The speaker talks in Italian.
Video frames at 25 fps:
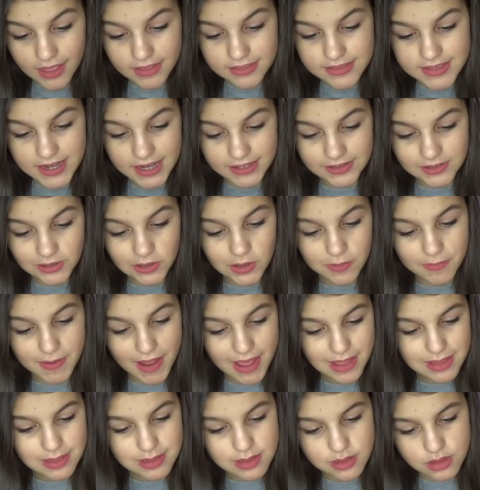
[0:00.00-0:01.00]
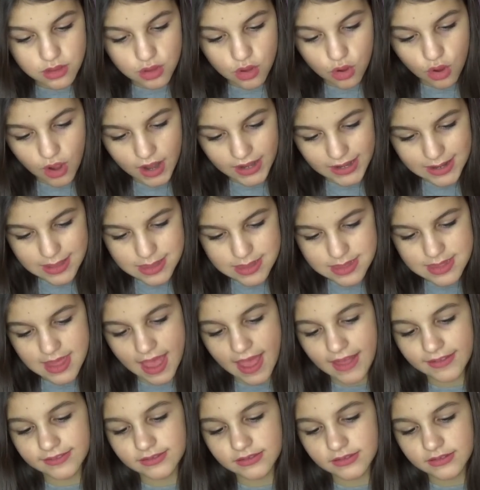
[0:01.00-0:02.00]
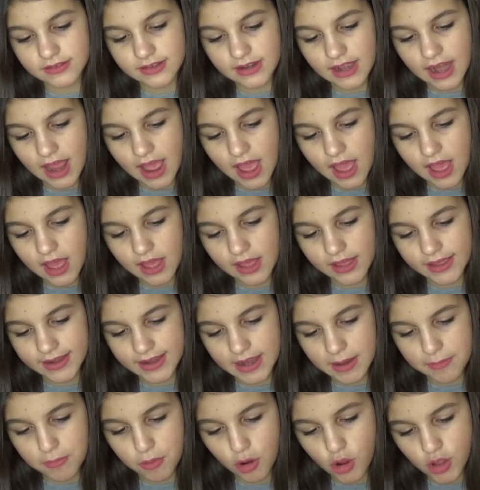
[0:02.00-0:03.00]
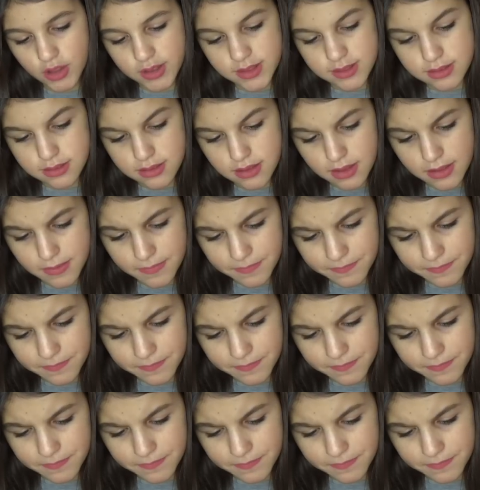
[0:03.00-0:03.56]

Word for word: trattino basso Alessandra Ramos,